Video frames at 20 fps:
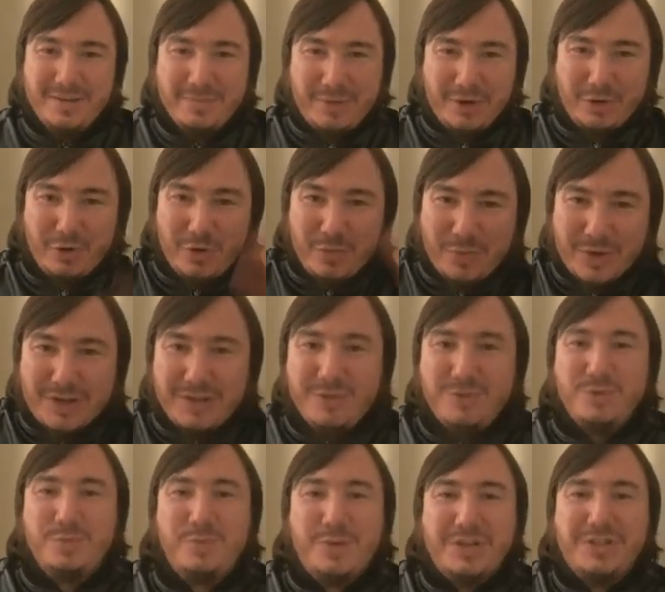потом
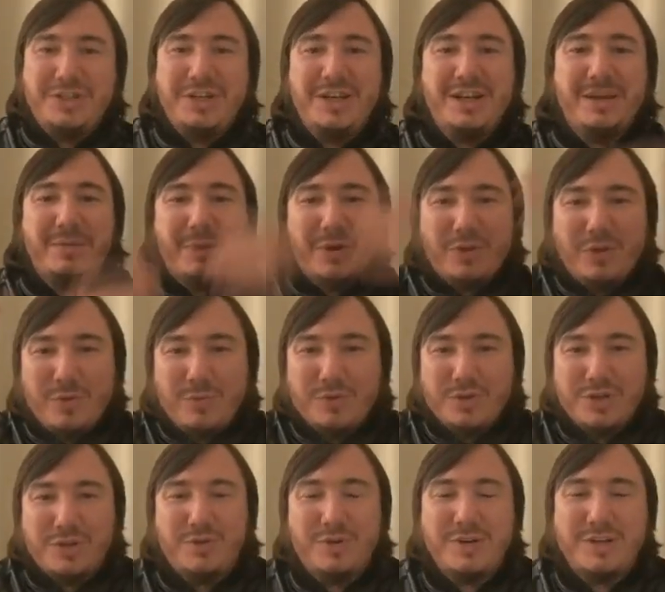пройдут прощения, потом
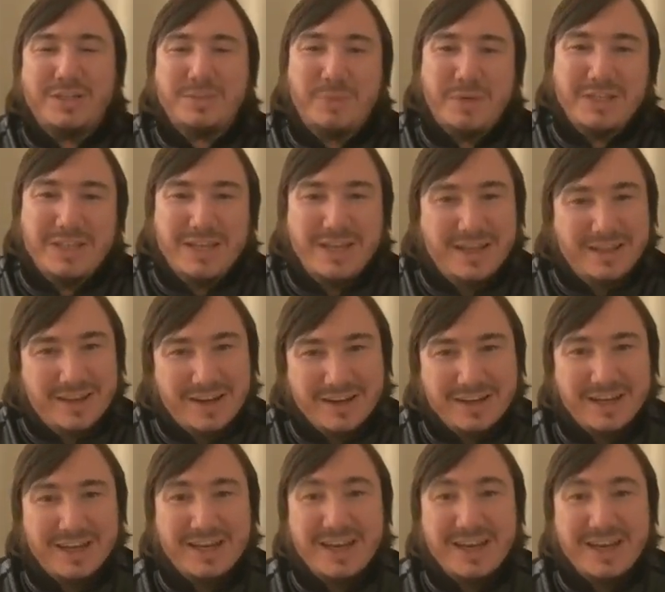уже только спасение от огня.